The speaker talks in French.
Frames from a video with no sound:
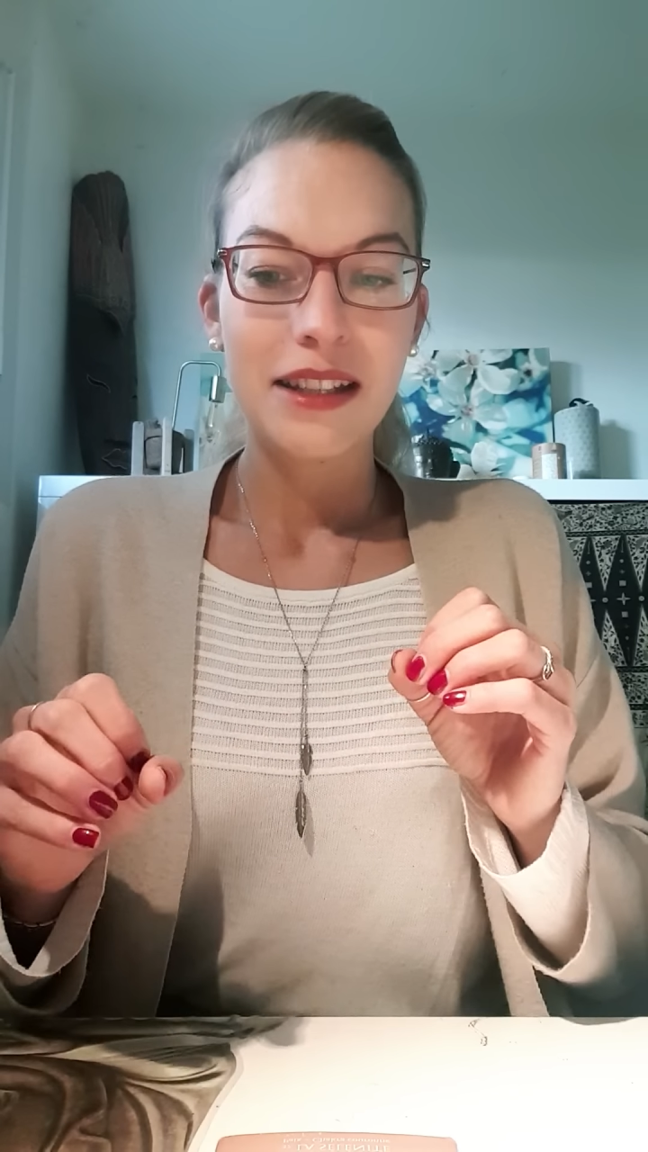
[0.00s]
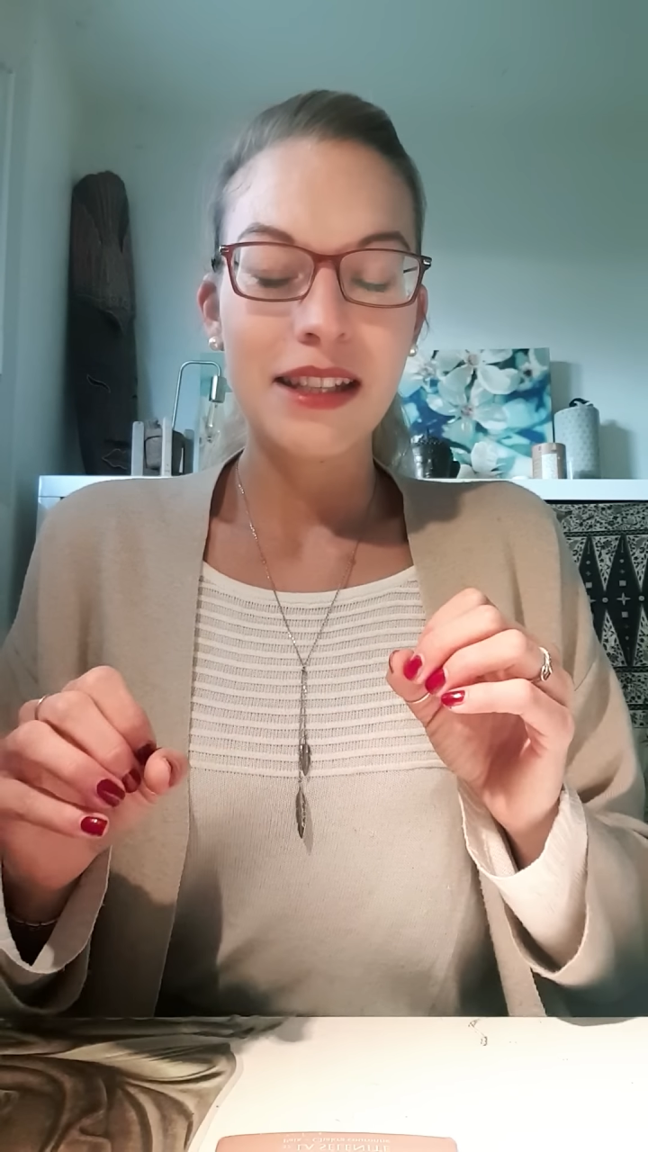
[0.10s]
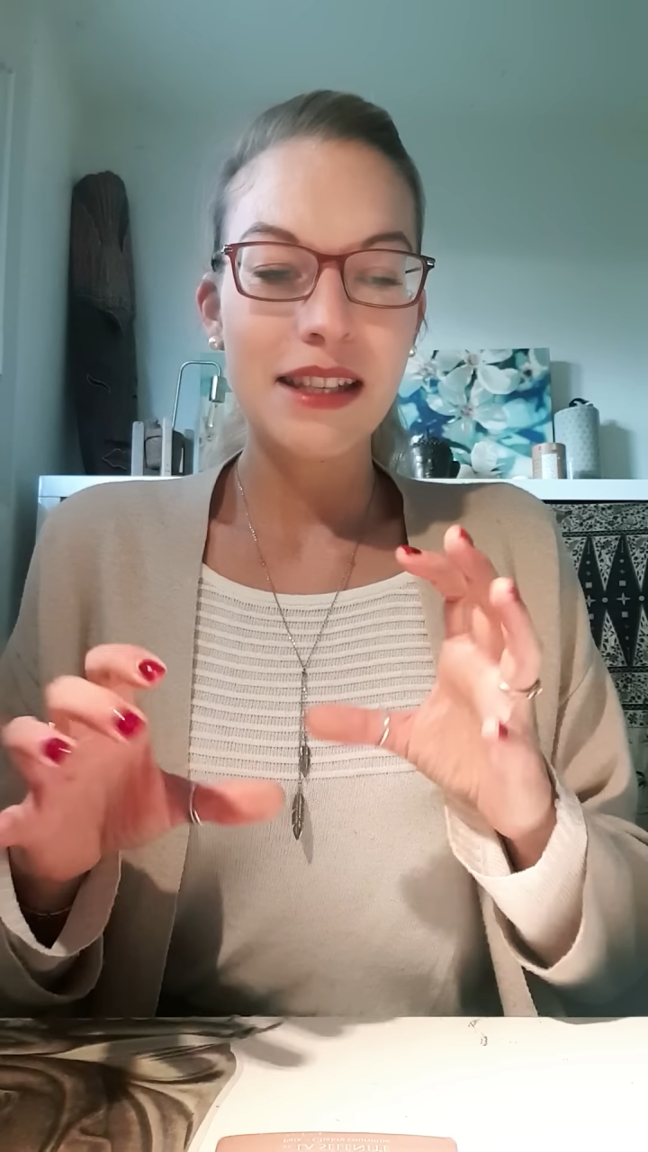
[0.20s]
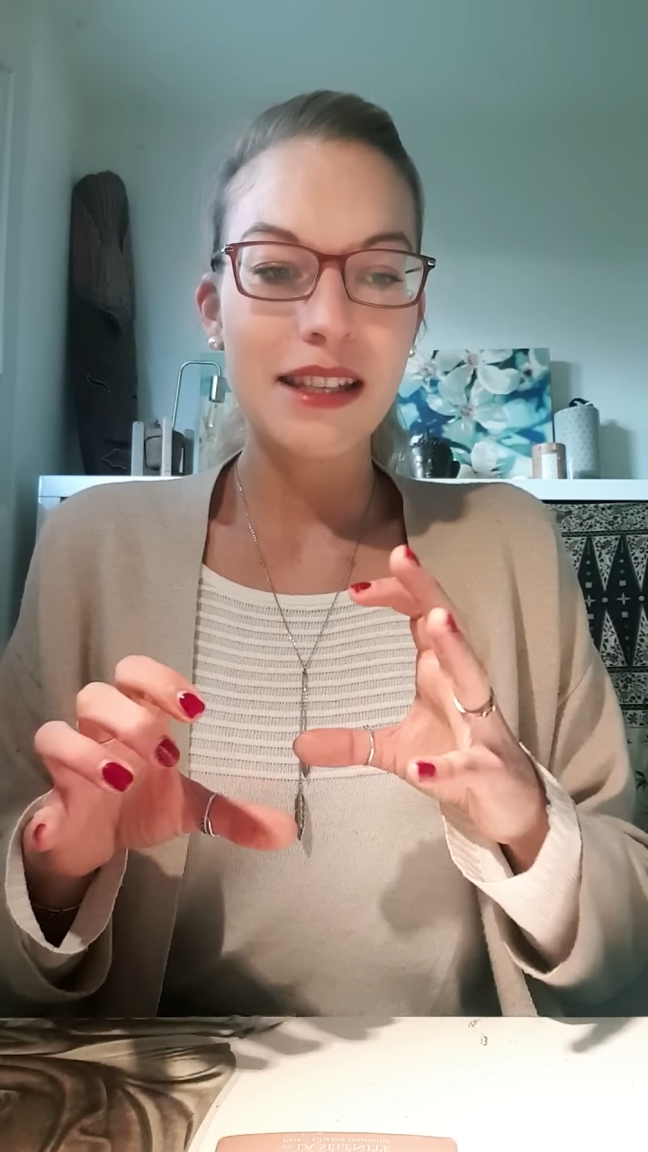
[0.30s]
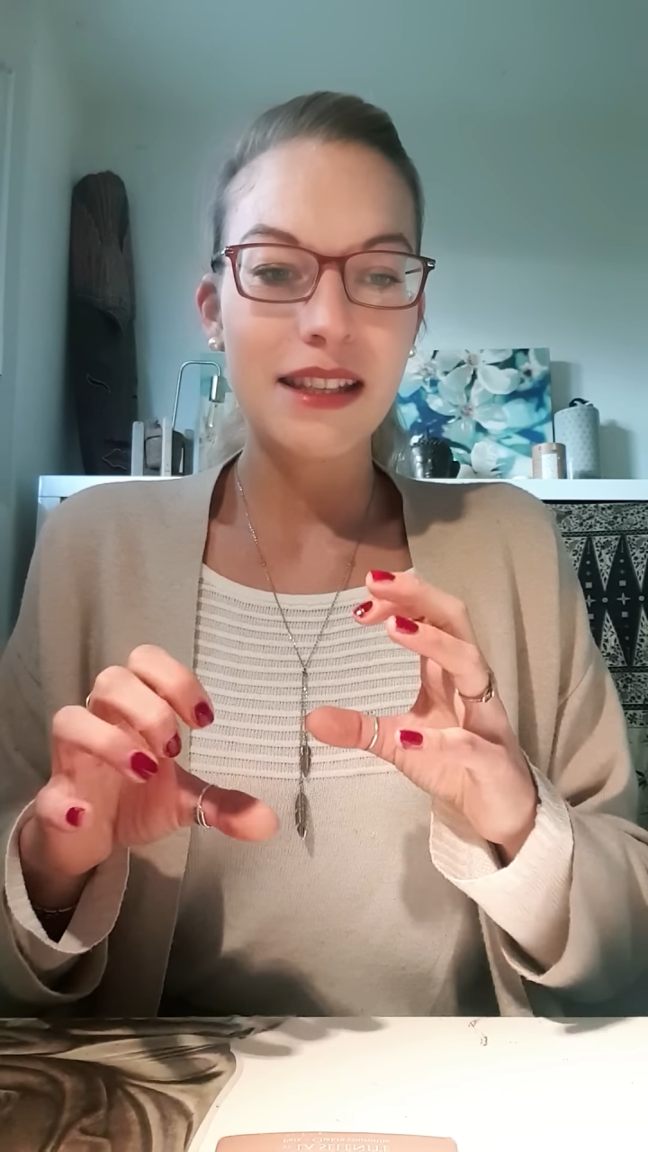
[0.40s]

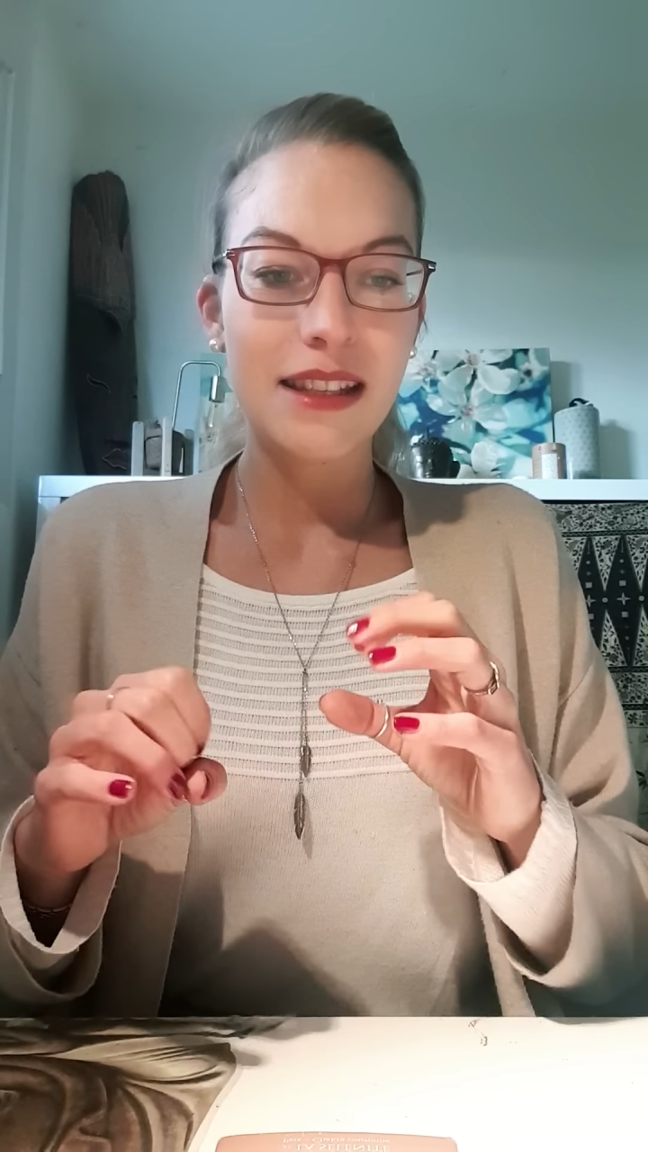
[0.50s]
ils,